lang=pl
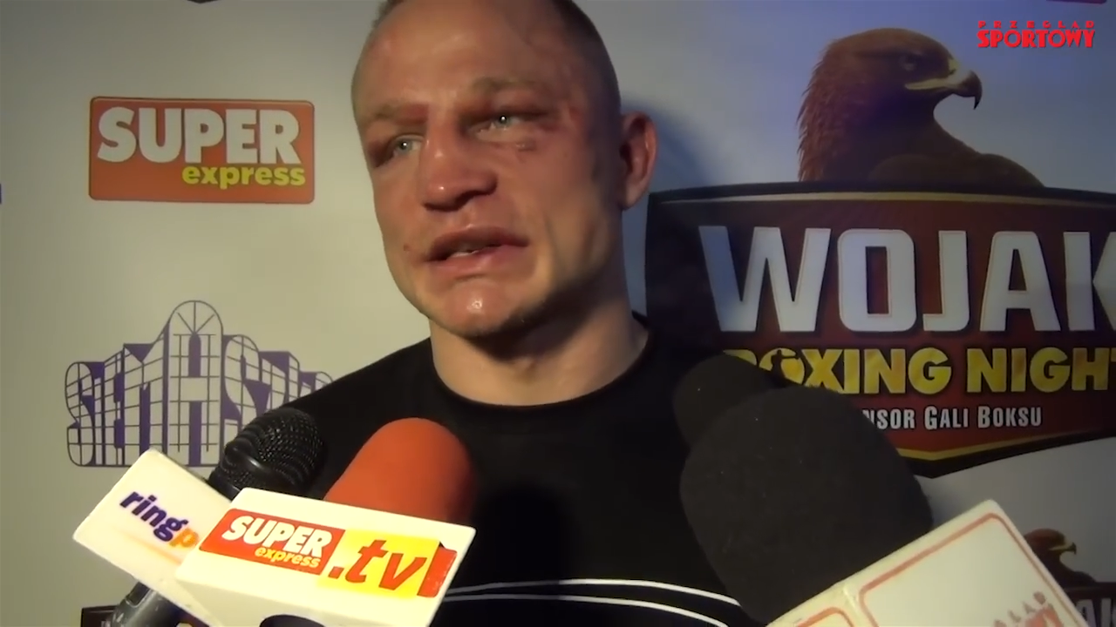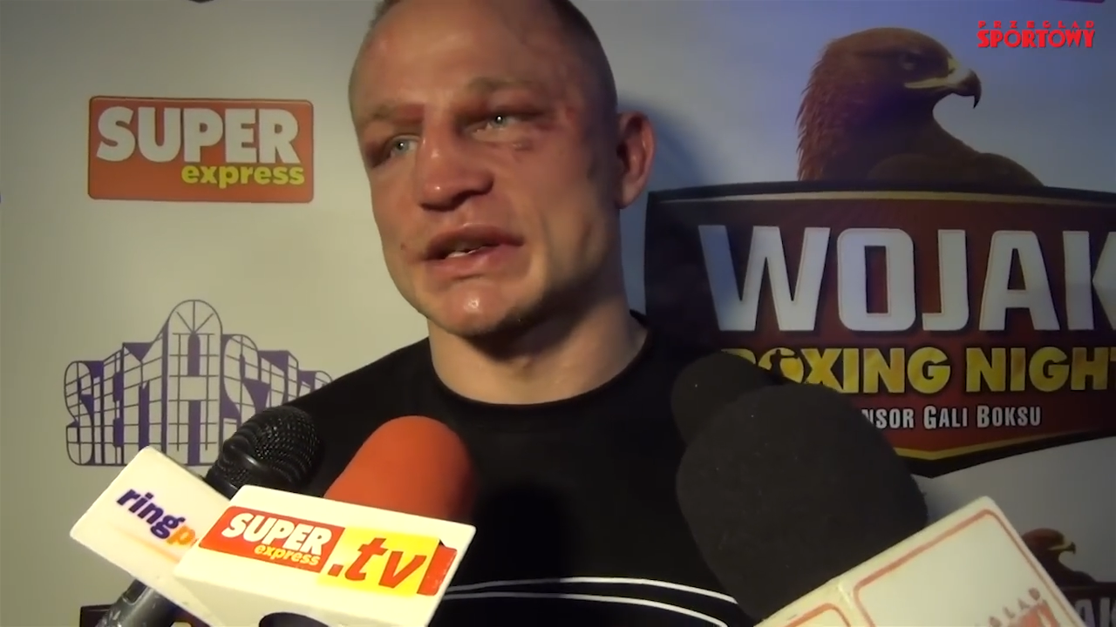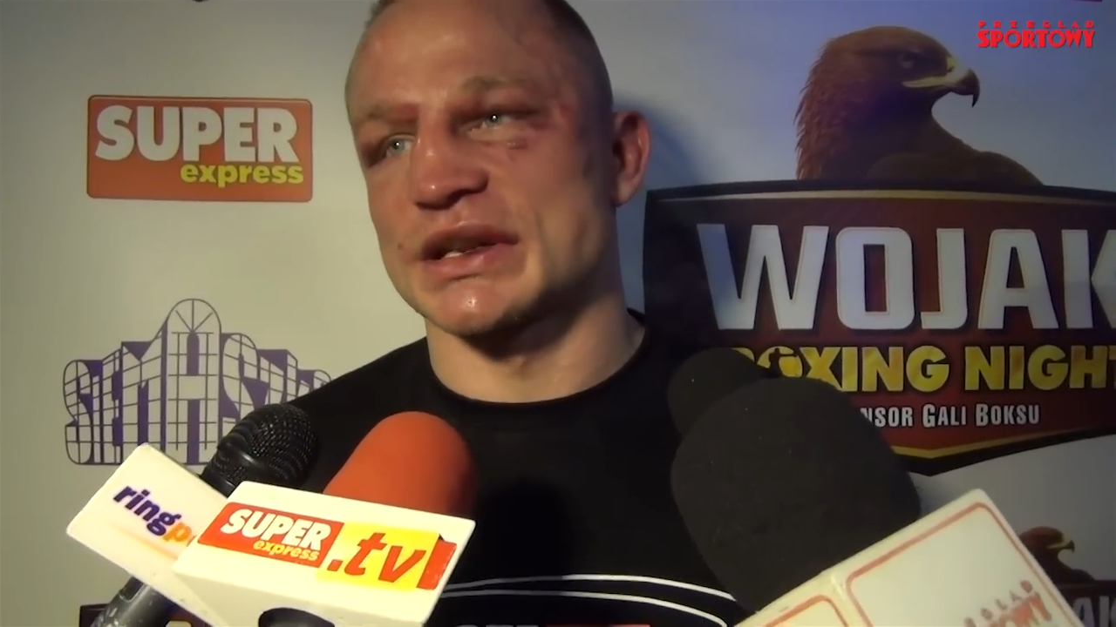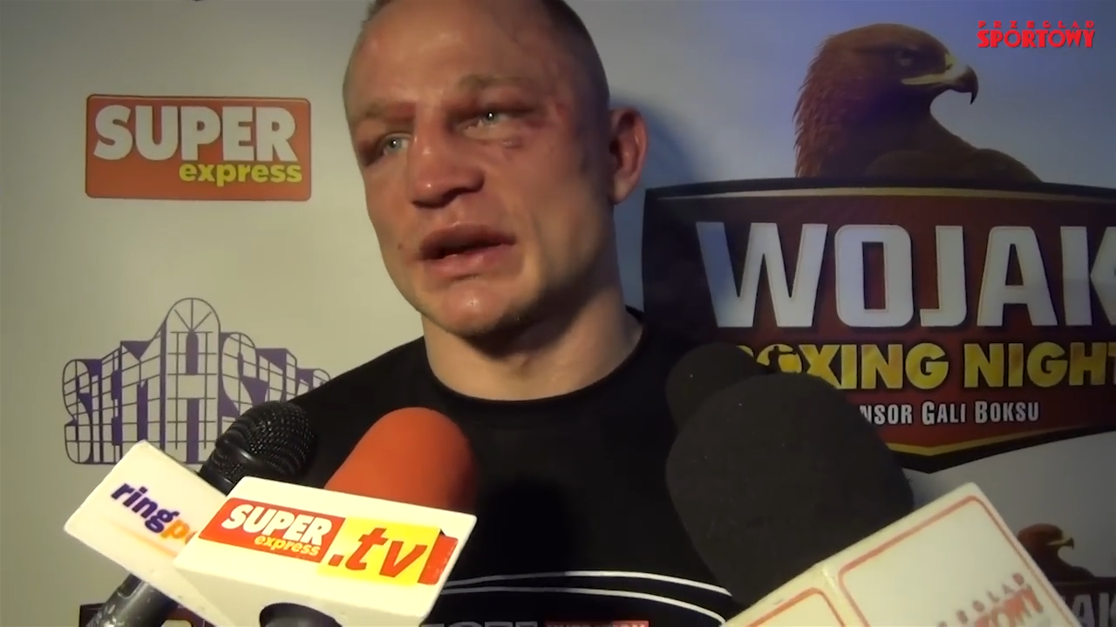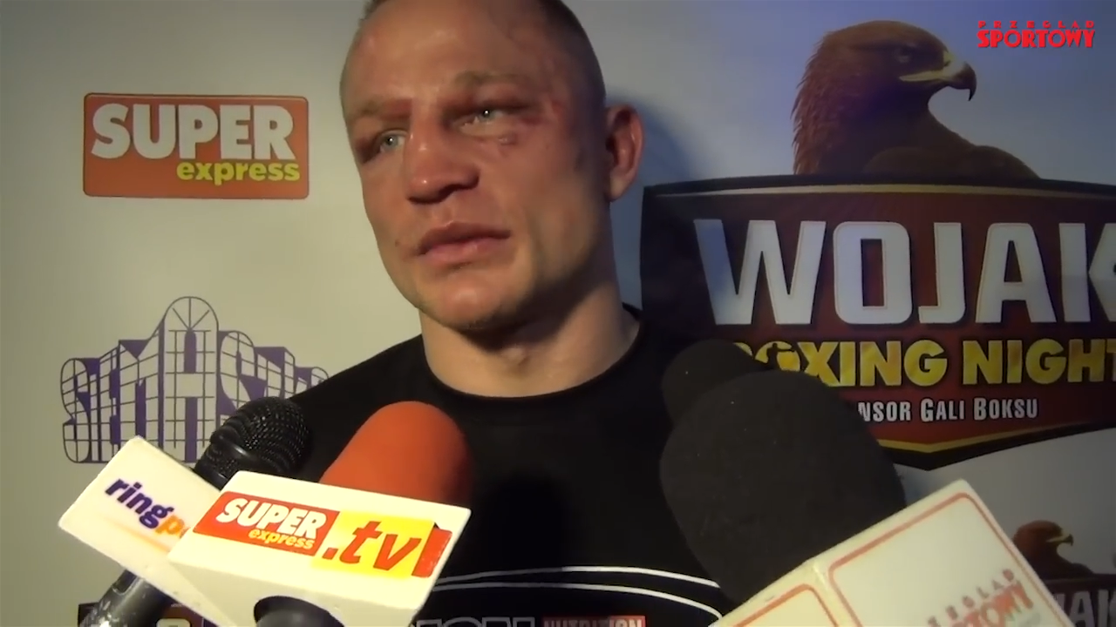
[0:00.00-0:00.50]

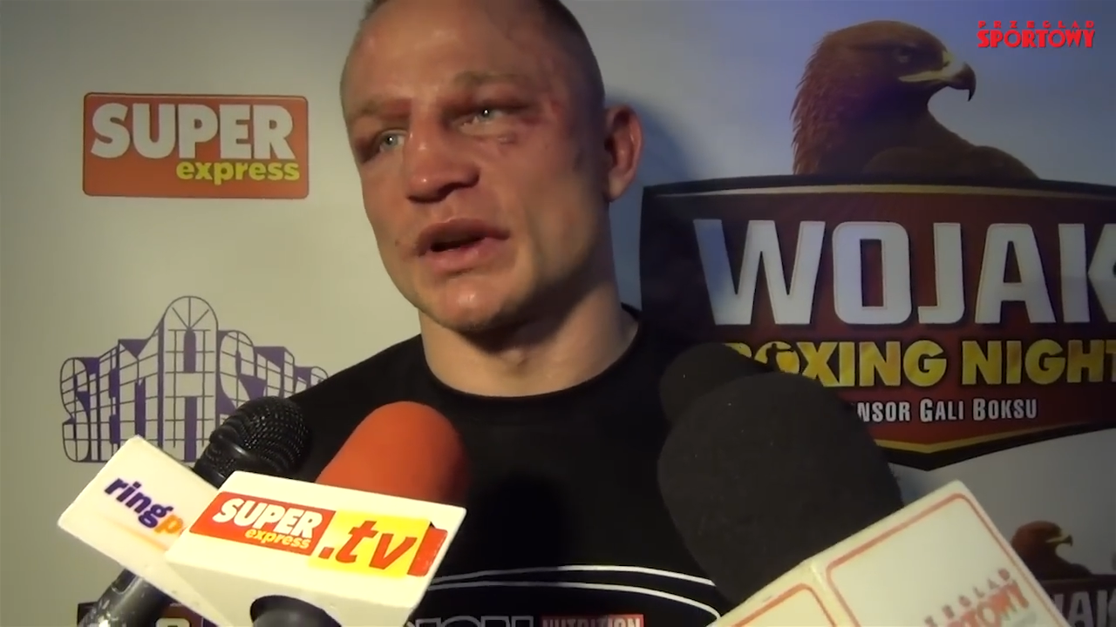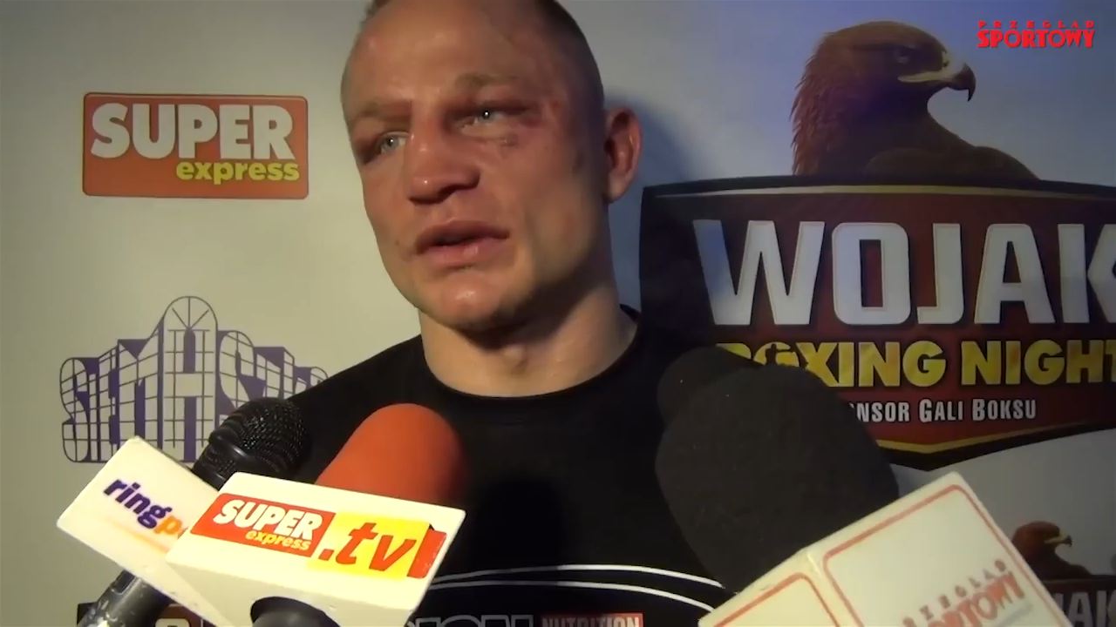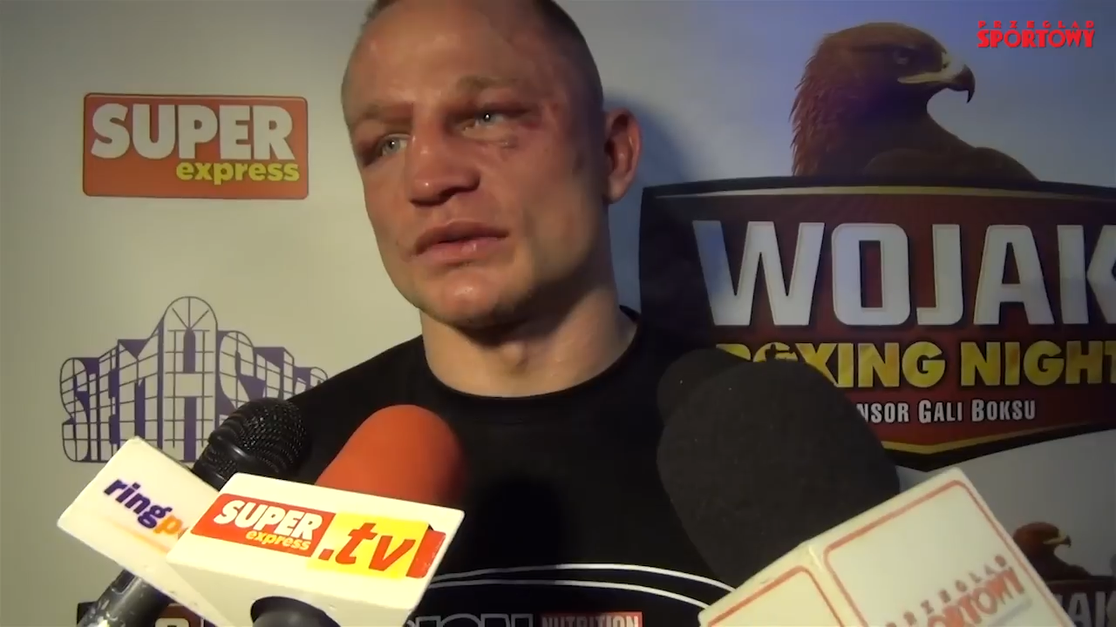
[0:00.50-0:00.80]
gdzieś tam e,